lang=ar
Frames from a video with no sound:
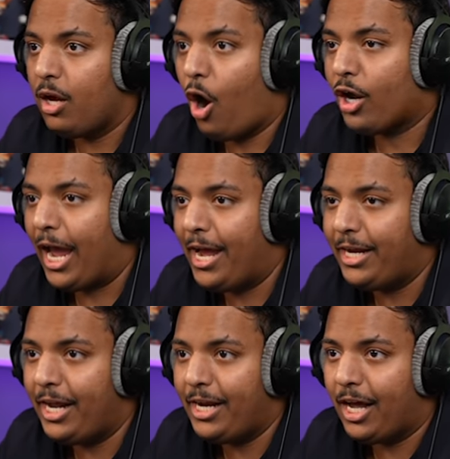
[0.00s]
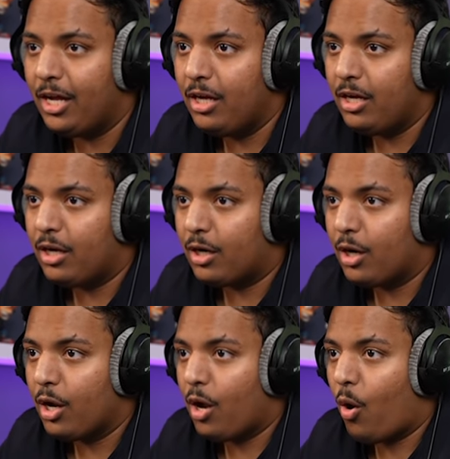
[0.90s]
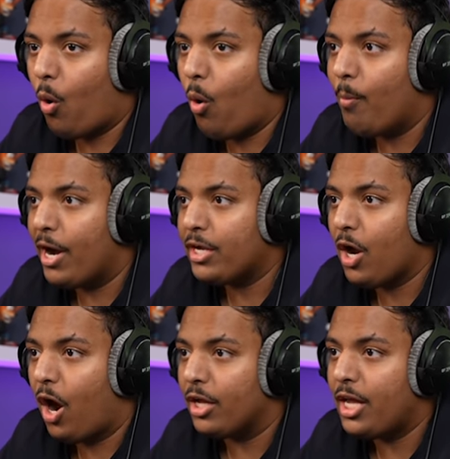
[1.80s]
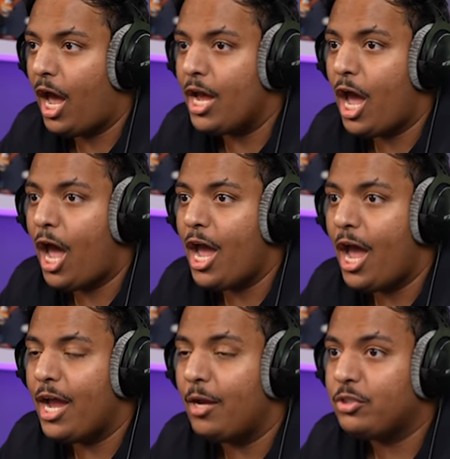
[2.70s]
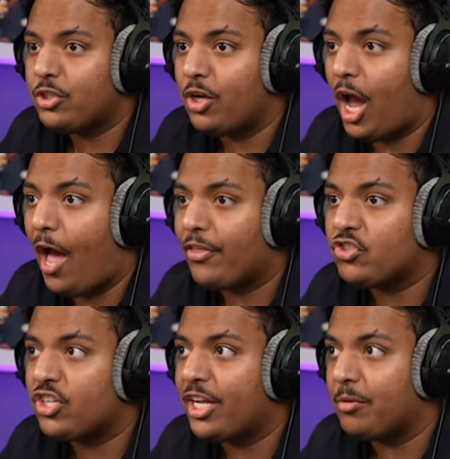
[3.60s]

اوكي هنا هنا اوه ماي جاد هي هي هي هذا الصغير